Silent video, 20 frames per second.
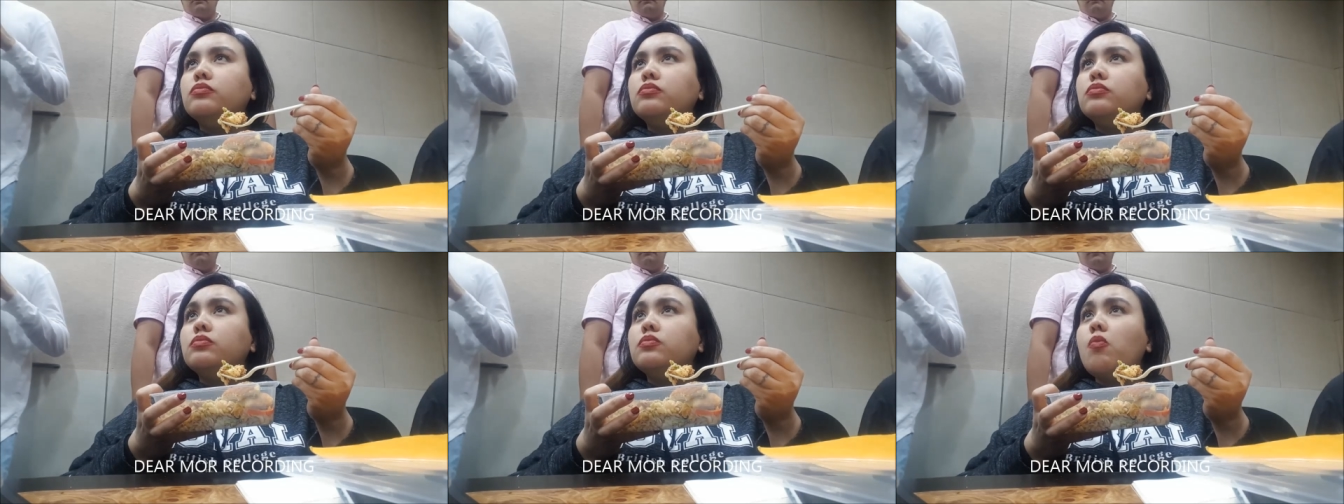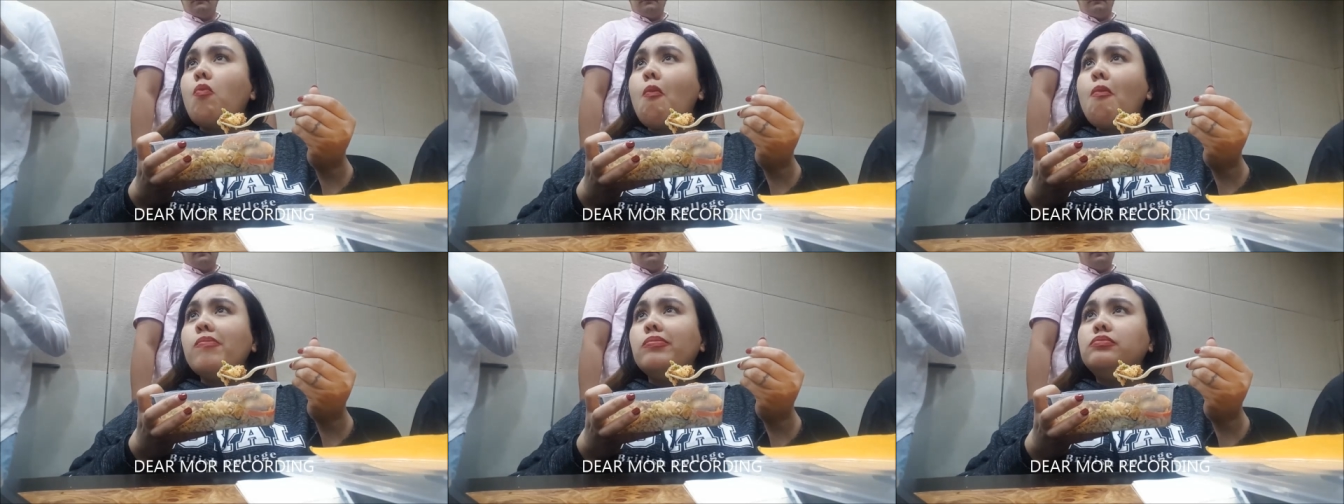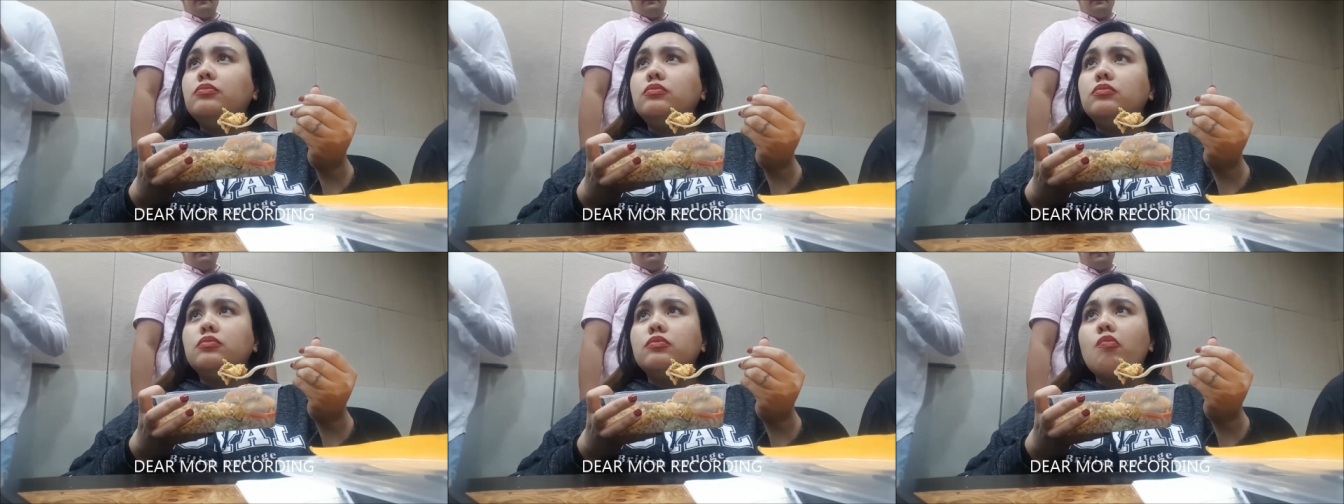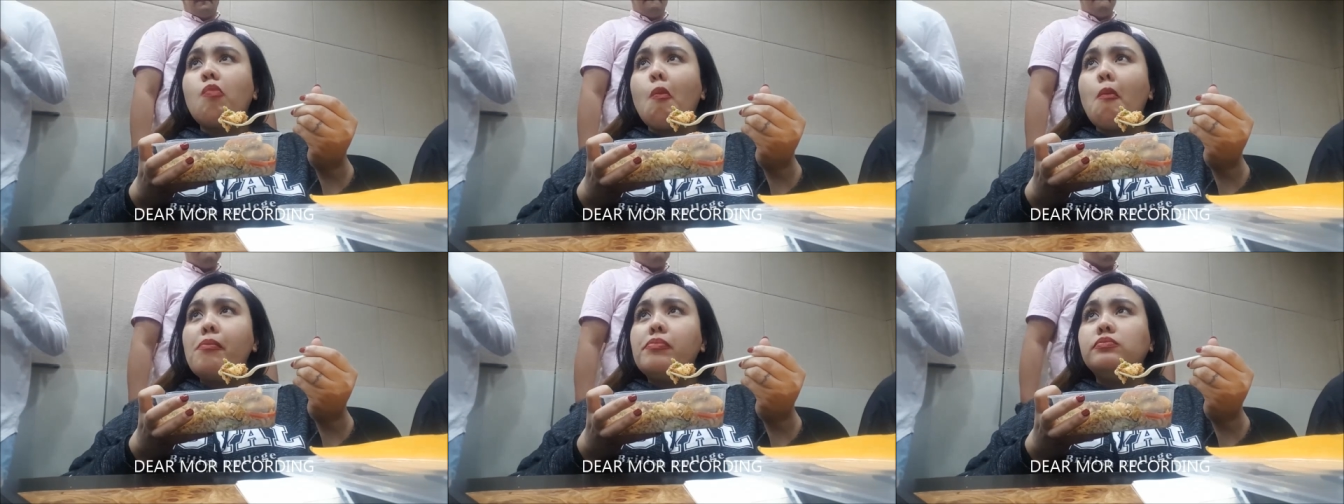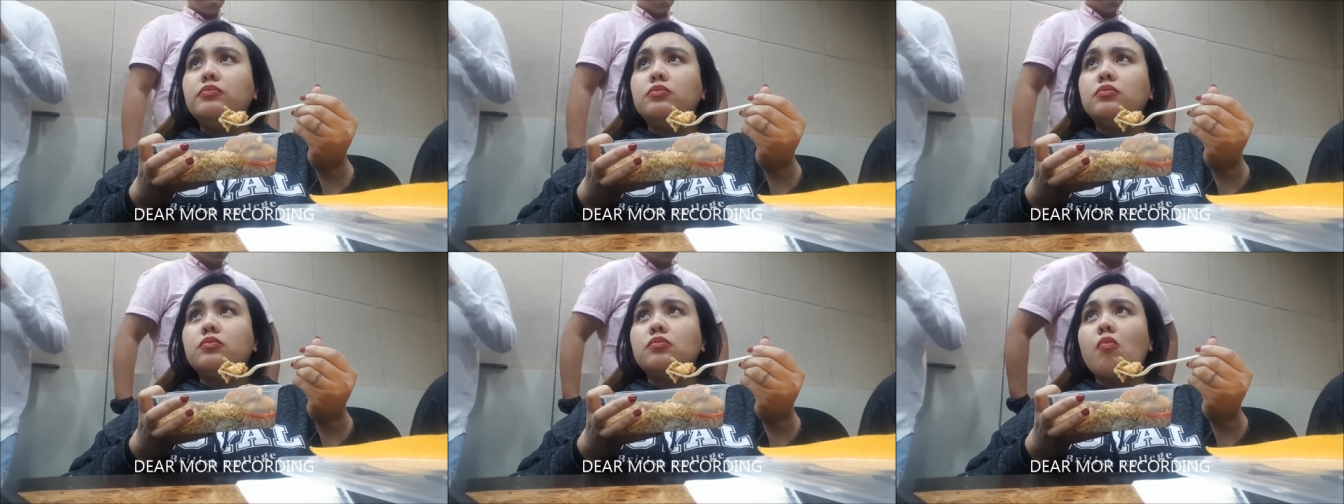Pagbago ako?
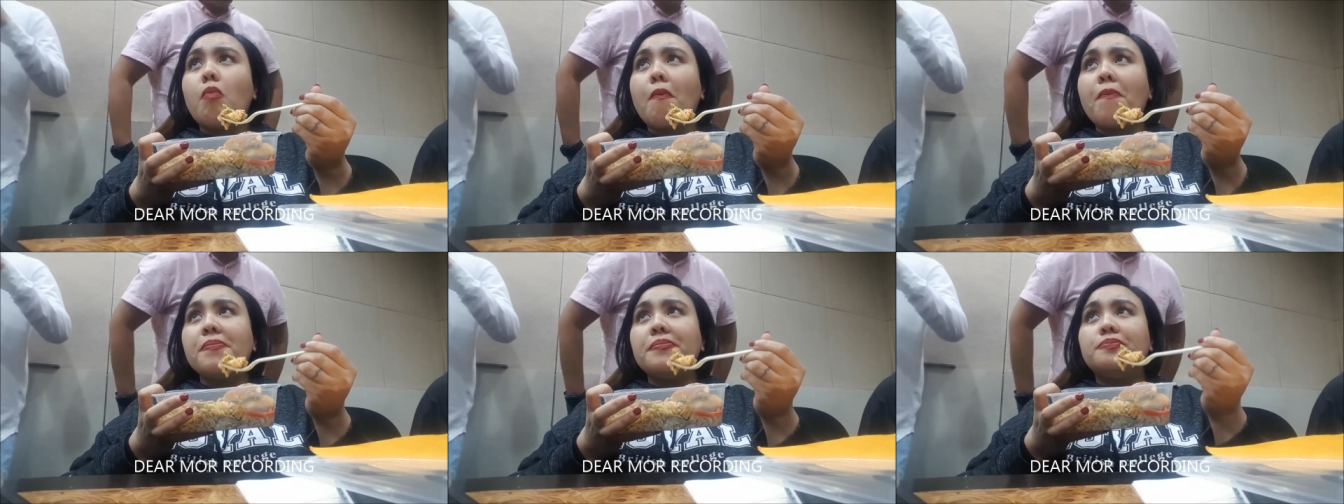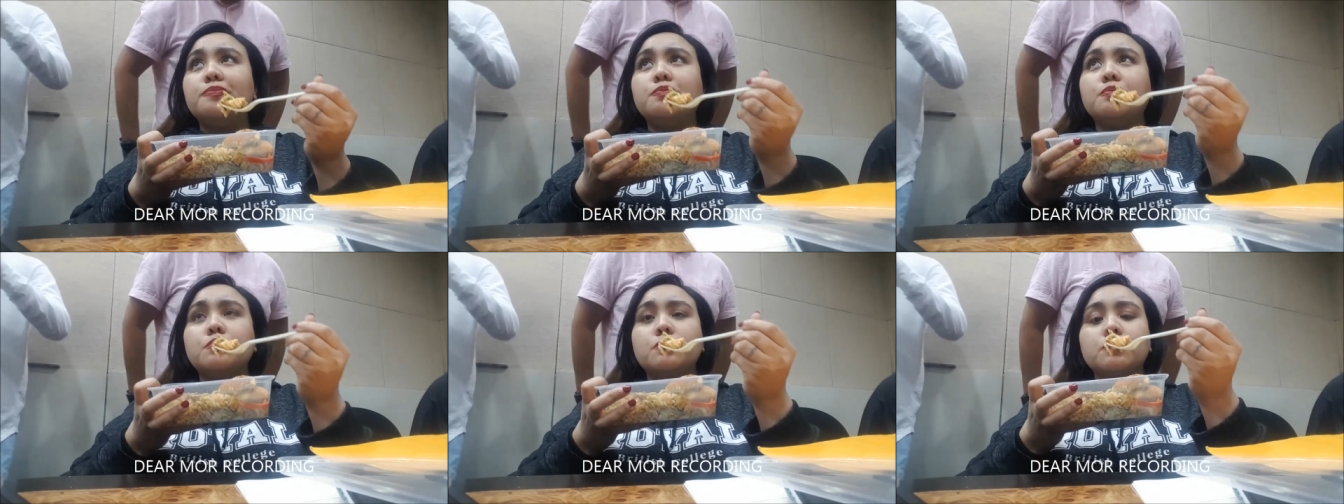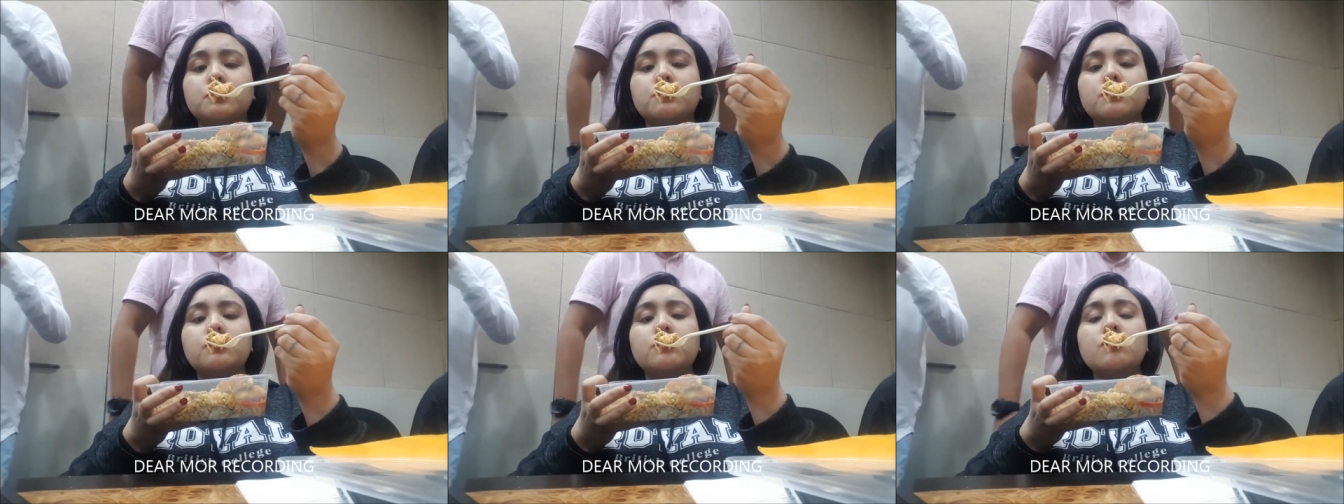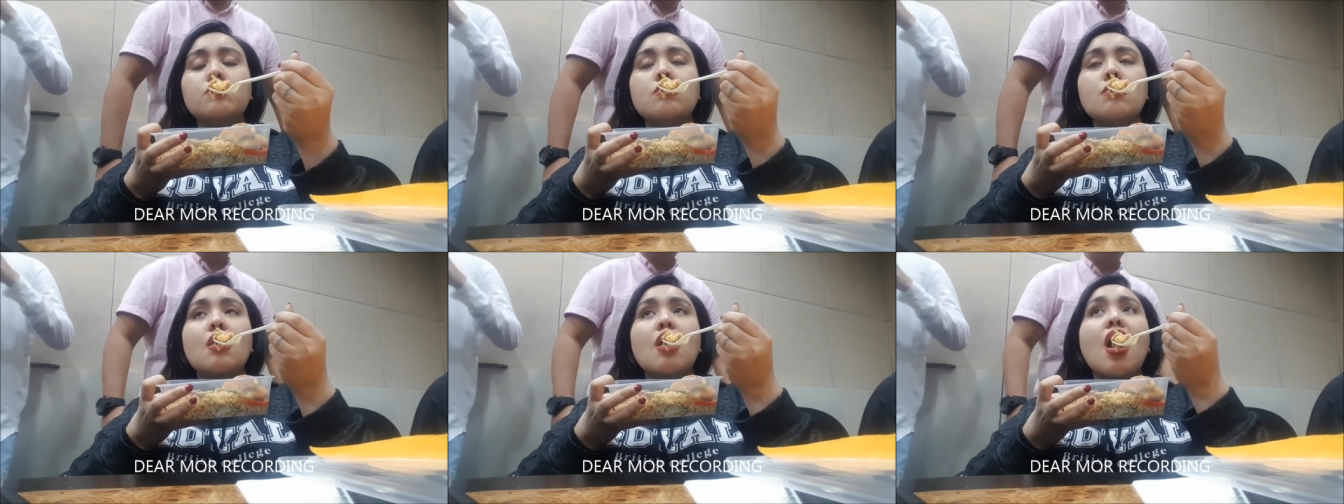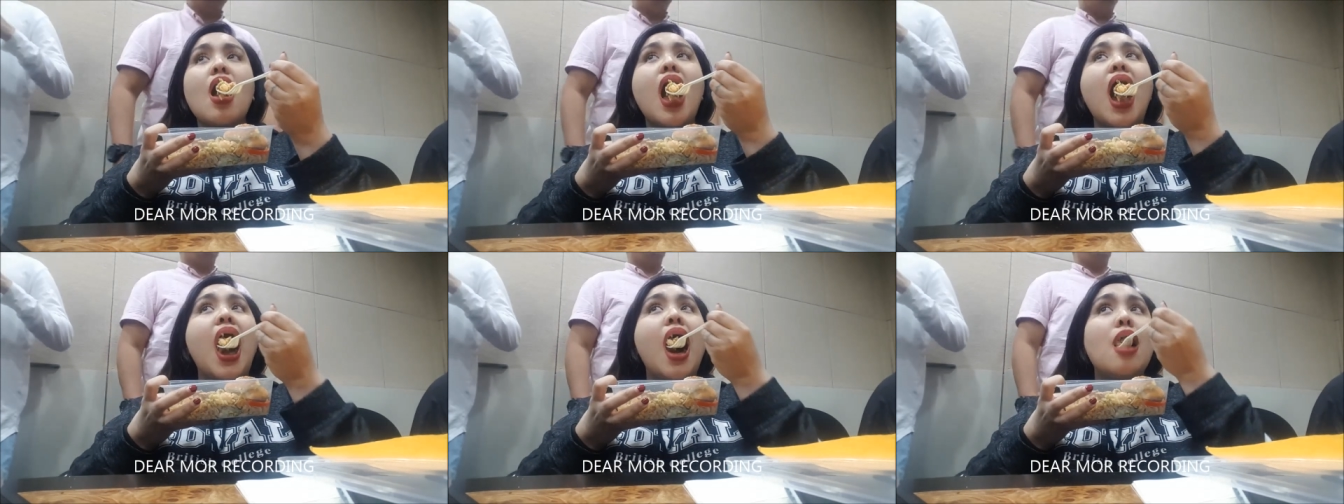May sequel yun. Yun yung may ginagawa ko,
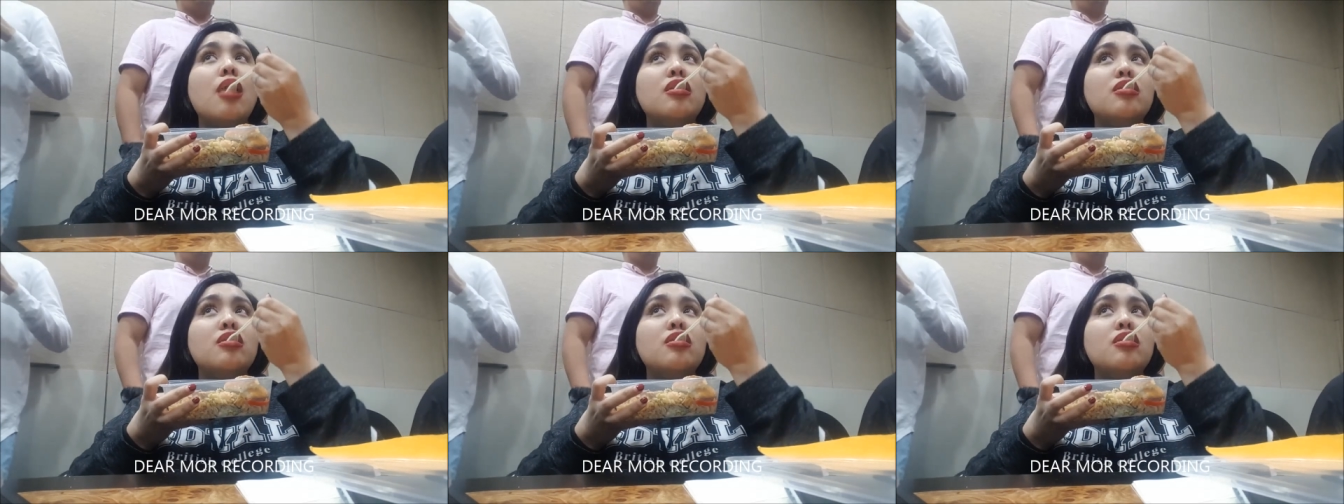di ba?